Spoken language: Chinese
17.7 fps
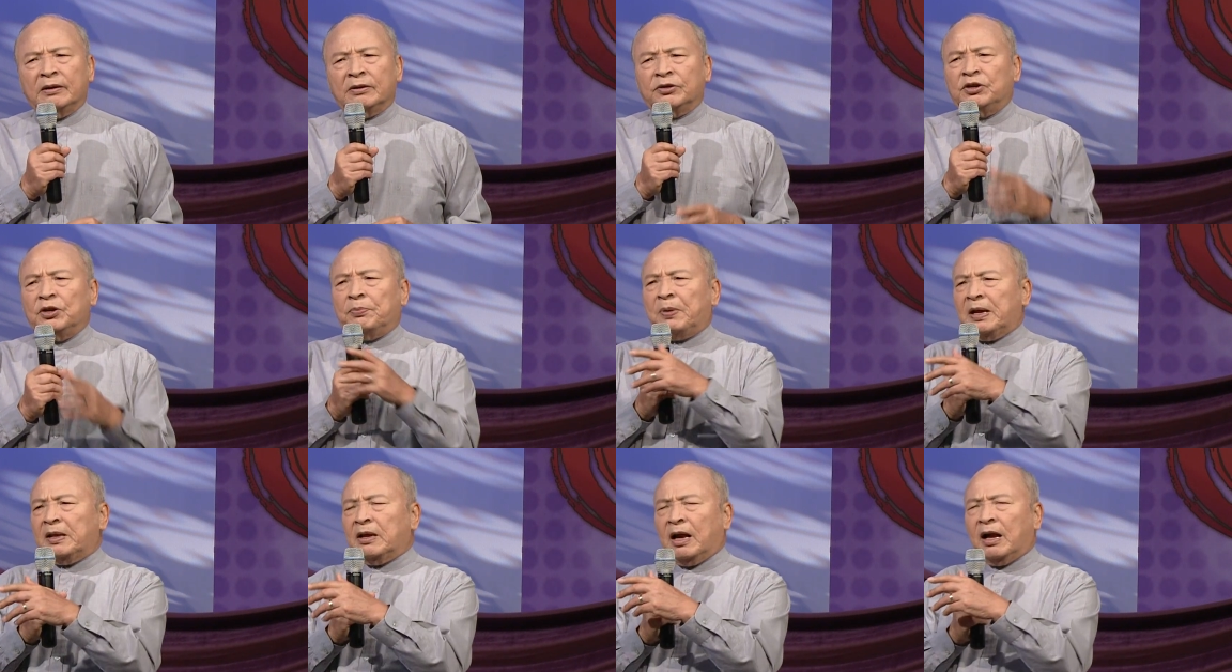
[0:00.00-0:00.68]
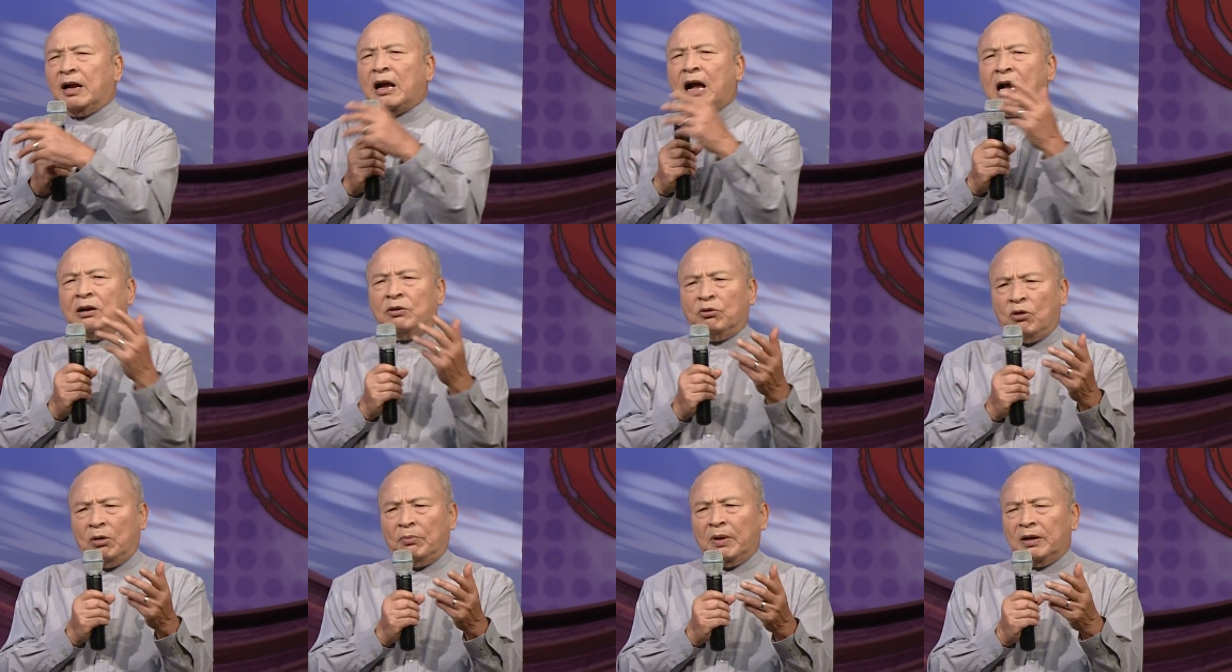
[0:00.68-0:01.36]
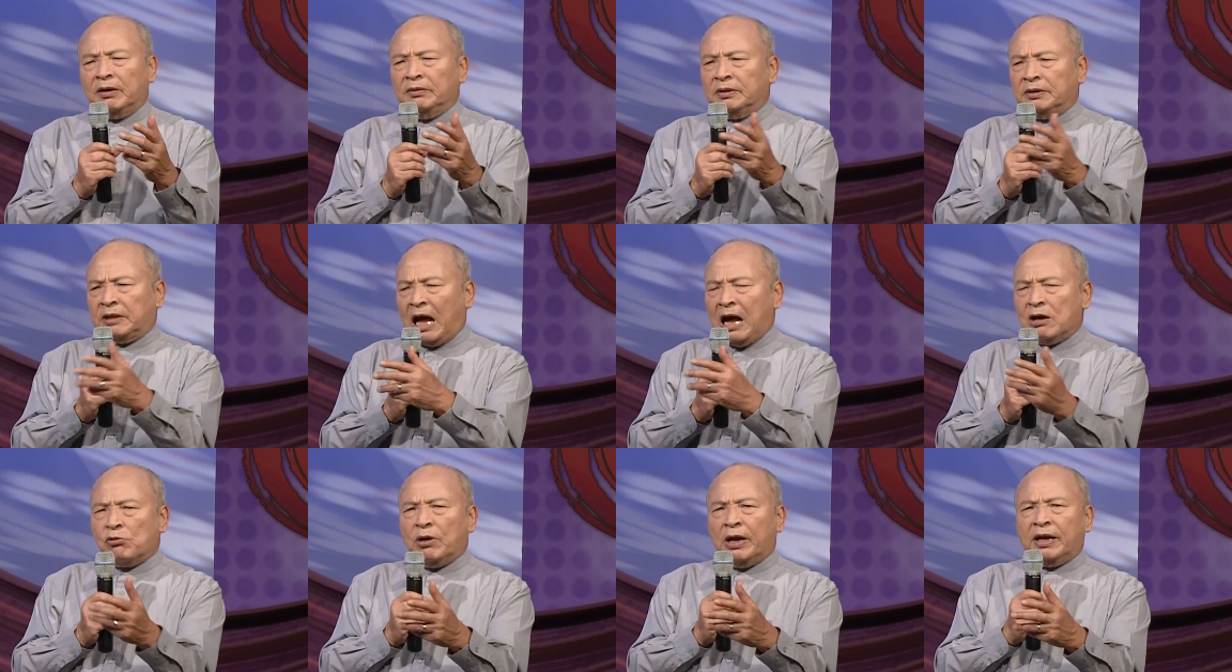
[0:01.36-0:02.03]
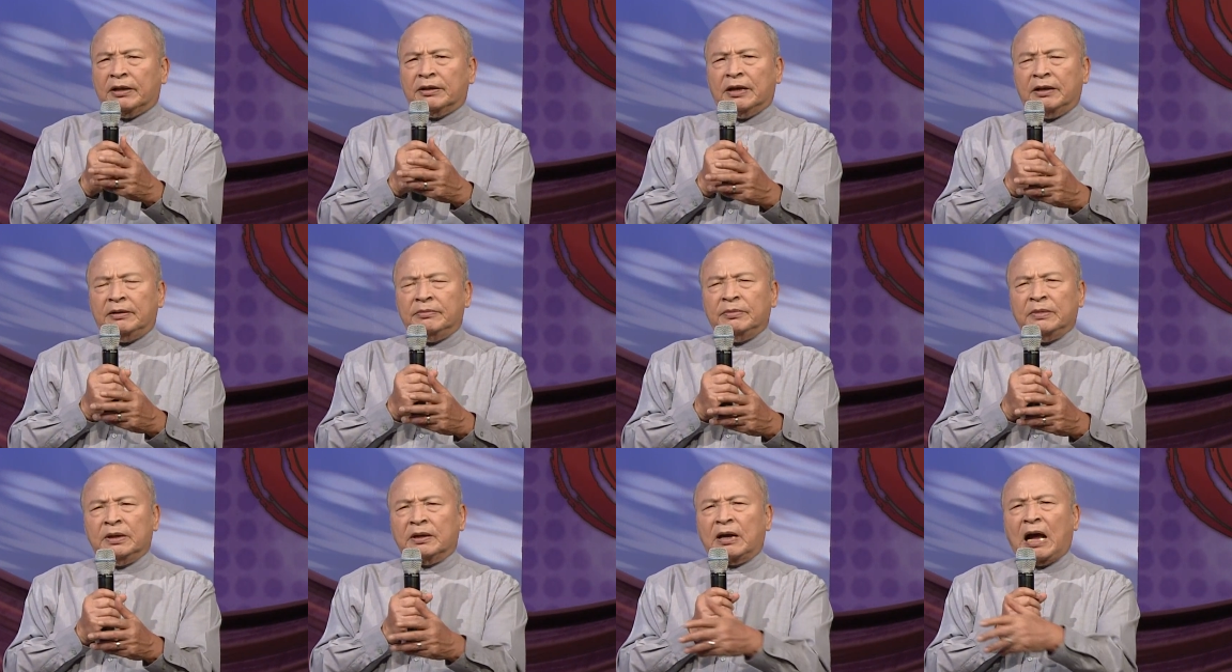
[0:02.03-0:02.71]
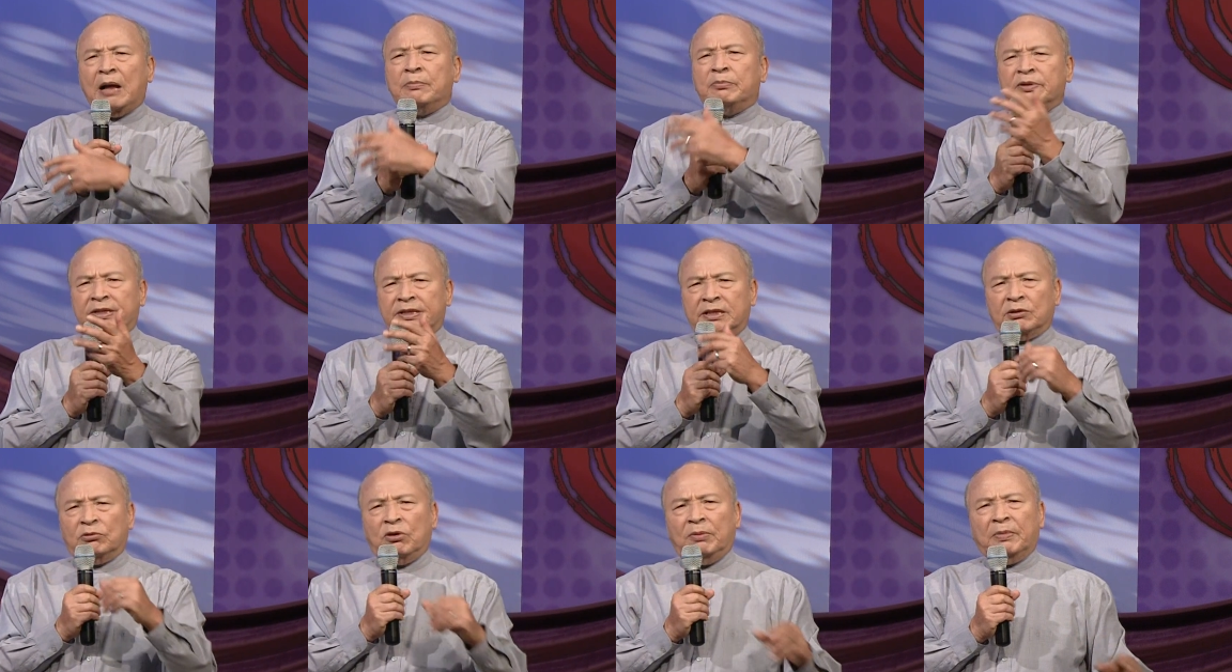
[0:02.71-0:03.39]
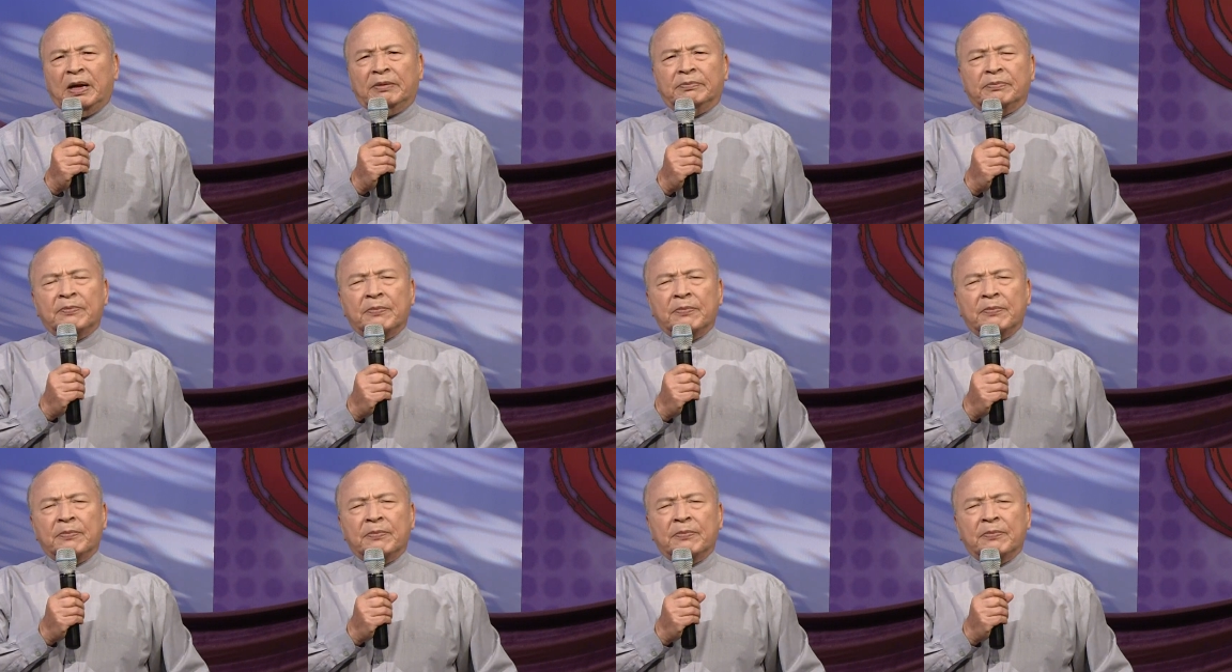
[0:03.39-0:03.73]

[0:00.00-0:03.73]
日本人看我们台湾的人看不起我们，